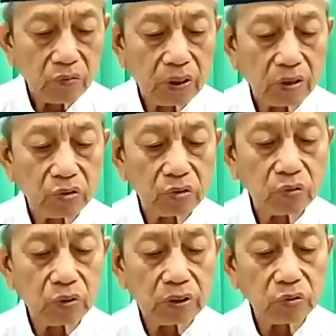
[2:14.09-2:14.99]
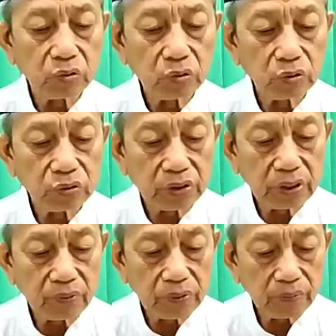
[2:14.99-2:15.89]
wa qudwatu
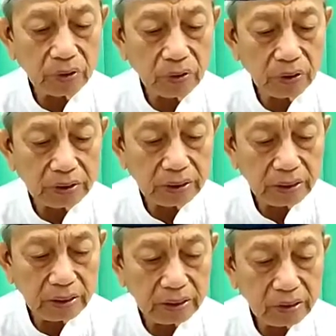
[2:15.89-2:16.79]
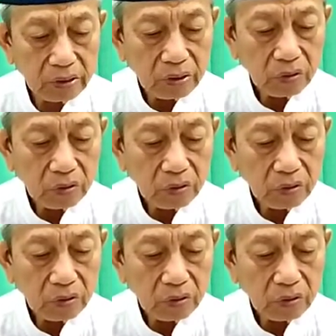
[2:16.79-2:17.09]
khunsa bi mra'atin